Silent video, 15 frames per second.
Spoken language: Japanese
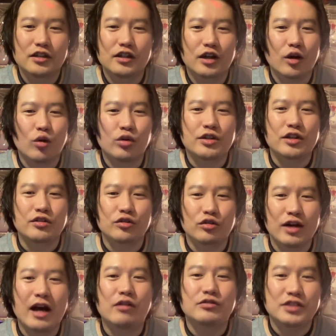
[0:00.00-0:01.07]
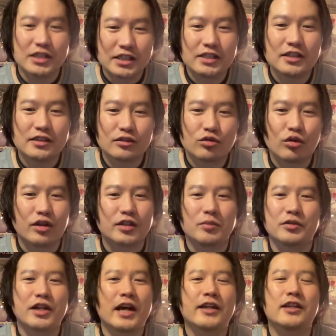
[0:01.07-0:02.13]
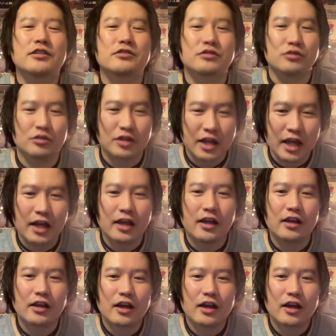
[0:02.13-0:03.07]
ホテルのラウンジとかでもないですので、